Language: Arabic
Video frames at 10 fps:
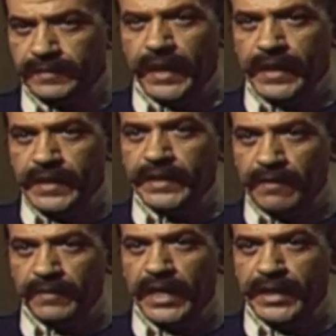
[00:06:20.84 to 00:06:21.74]
دي
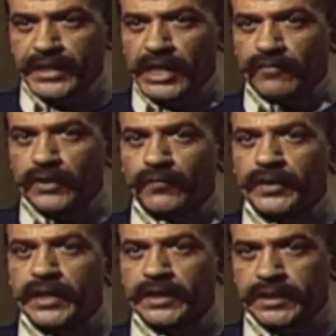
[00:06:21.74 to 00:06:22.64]
عينة من اللي احنا شايفينه في
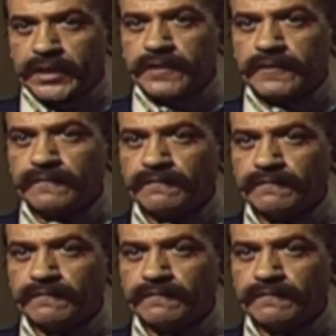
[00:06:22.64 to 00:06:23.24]
الجيش